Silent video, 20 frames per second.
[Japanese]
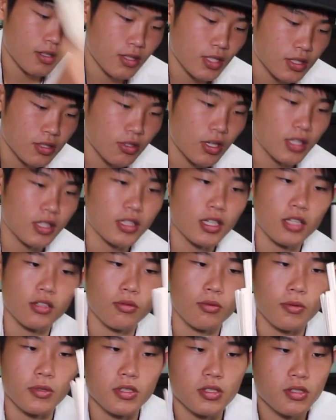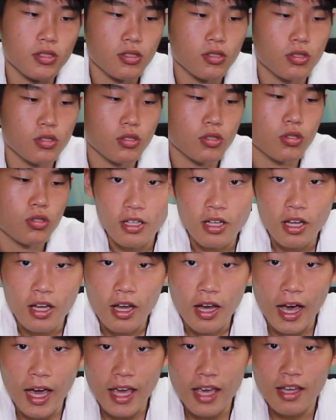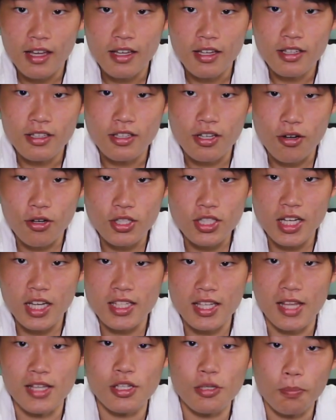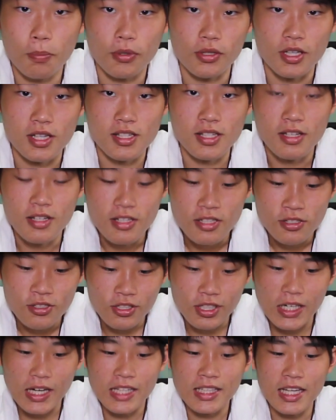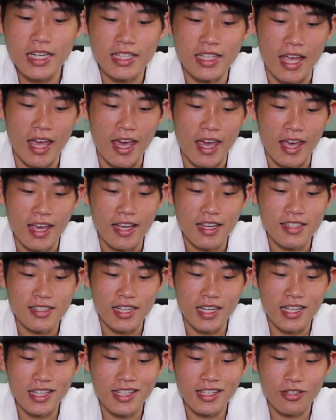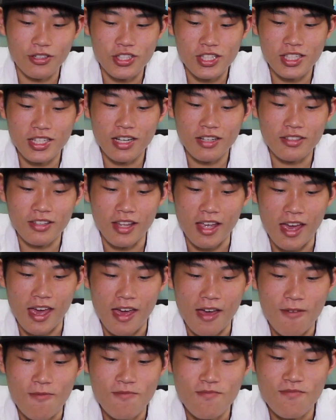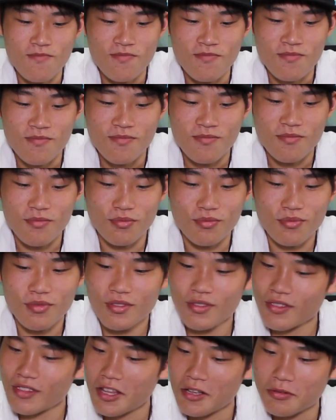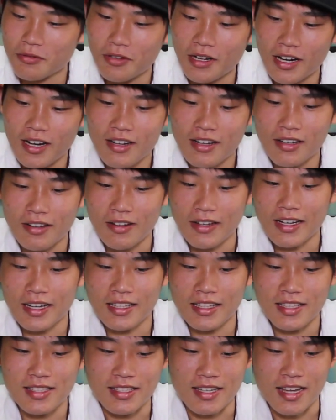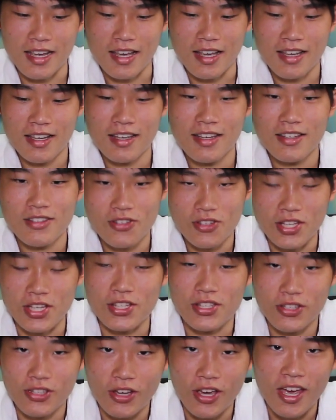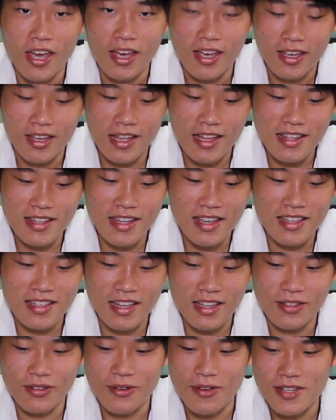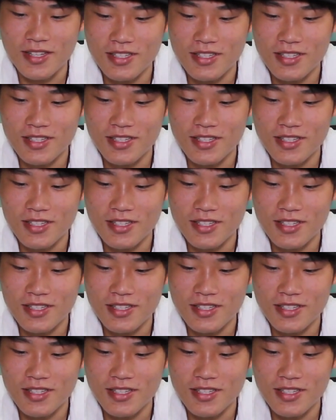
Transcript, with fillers: 早速やっていきたいと思います。はい、でこちら30本です。かなりねさっきと違くて、多分割れるか分かんないですね。それ早速やっていきたいと思い